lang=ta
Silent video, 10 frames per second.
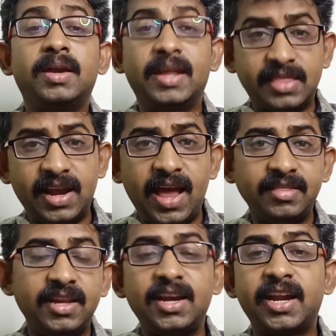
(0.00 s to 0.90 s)

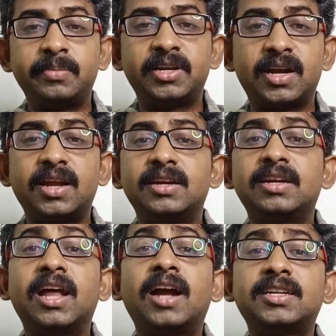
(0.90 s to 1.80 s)
நெதர்லாந்தில் நடைபெற்ற
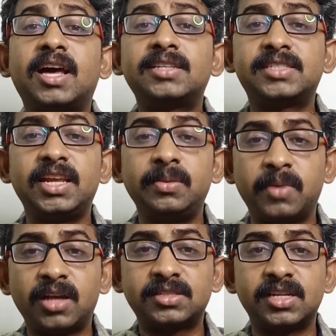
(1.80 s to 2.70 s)
டாடா ஸ்டீல்
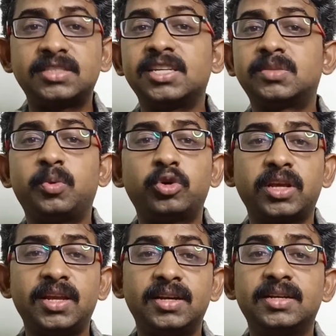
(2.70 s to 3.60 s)
மாஸ்டர் செஸ்
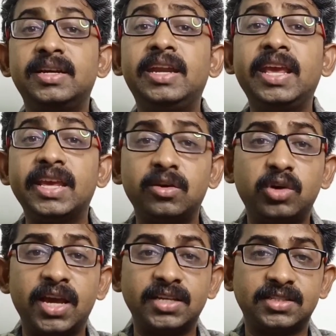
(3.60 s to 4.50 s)
போட்டியில் டி
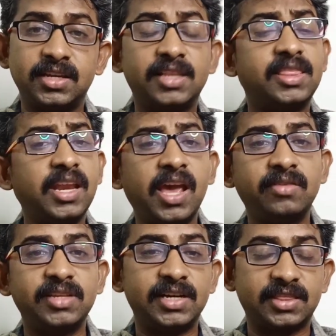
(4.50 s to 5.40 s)
குகேஷ்
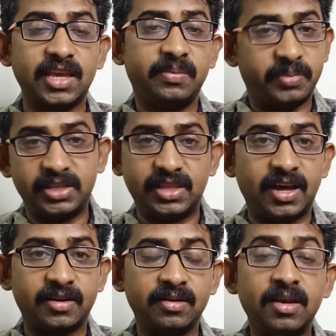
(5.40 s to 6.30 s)
எத்தனையாவது இடத்தை
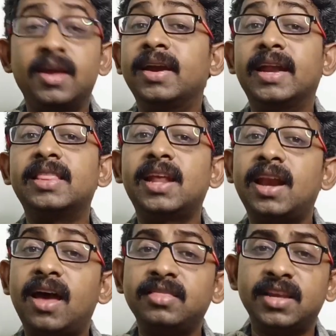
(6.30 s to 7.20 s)
பிடித்தார்
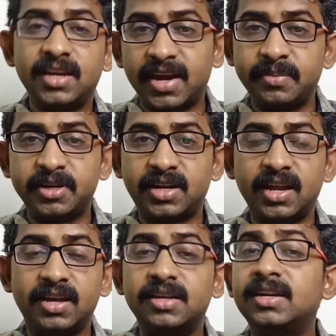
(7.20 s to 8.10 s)
நெதர்லாந்தில் நடைபெற்ற
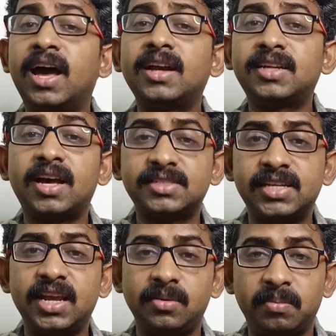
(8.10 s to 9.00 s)
டாடா
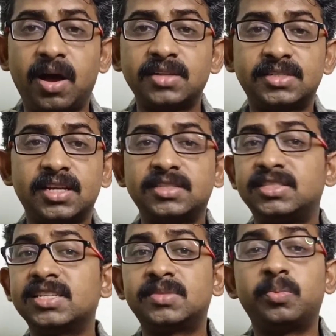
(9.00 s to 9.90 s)
ஸ்டீல் மாஸ்டர்
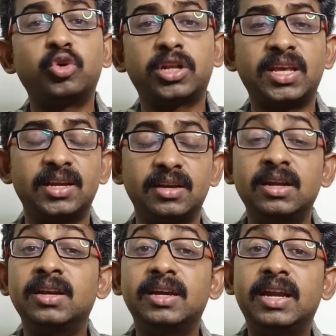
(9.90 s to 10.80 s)
செஸ் போட்டியில்
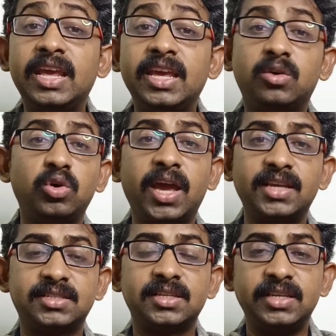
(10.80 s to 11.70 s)
டி
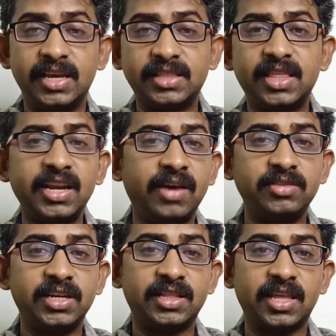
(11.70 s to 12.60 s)
குகேஷ்
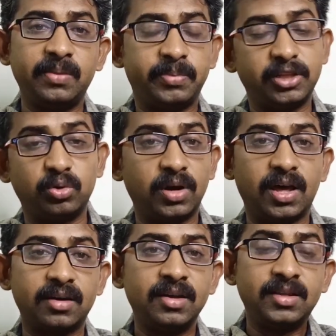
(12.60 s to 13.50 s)
எத்தனையாவது இடத்தை
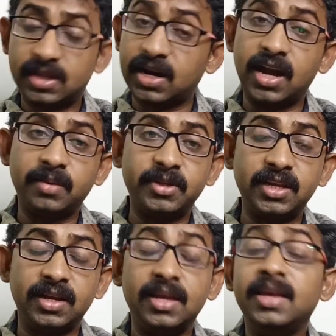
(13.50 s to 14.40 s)
பிடித்துள்ளார் இதற்கான
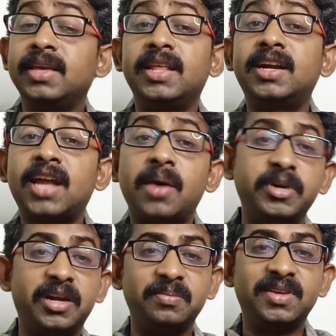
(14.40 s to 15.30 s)
பதில் இரண்டாம்
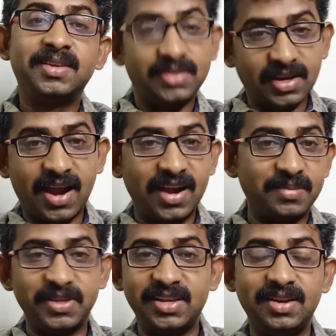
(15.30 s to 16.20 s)
இடம் இதற்கான
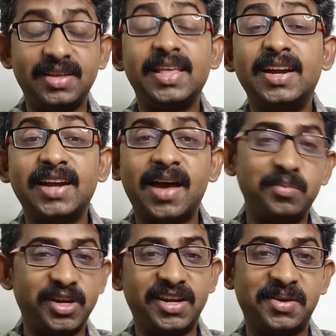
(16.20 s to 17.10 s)
பதில்
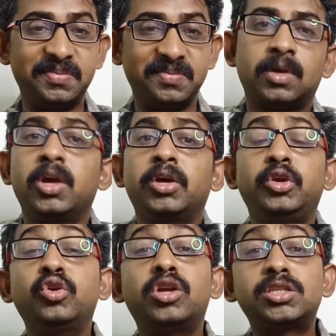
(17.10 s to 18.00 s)
இரண்டாம் இடம்
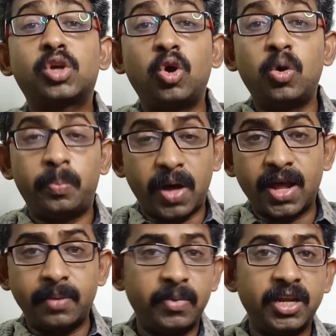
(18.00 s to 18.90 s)
யுனெஸ்கோ
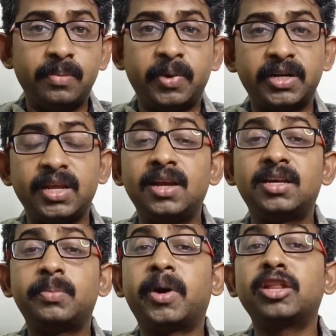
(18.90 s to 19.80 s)
பாரம்பரிய
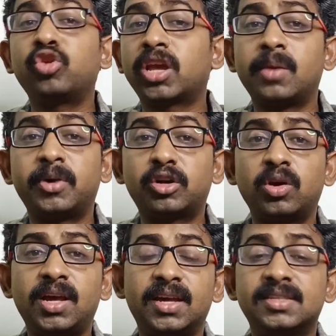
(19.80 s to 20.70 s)
பட்டியலுக்கு
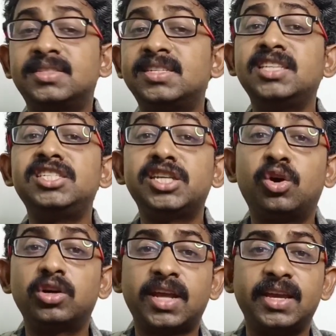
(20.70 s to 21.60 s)
பரிந்துரைக்கப்பட்டுள்ள
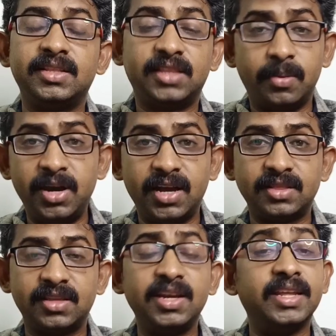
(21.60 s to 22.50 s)
செஞ்சிக்கோட்டை
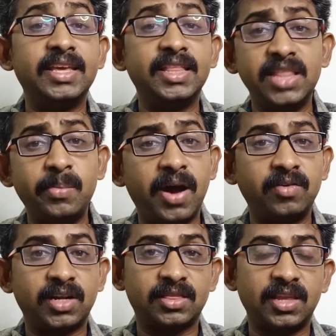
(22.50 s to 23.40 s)
தமிழகத்தின் எந்த
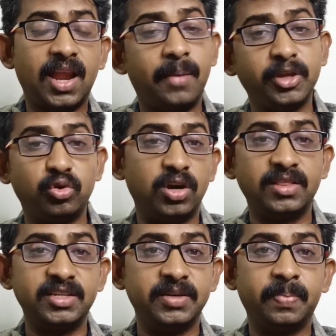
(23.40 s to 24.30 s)
மாவட்டத்தில்
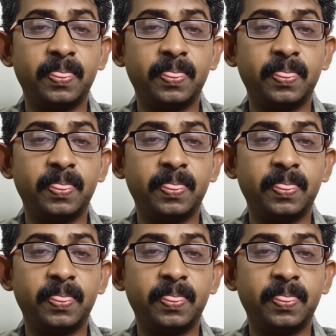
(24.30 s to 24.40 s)
அமைந்துள்ளது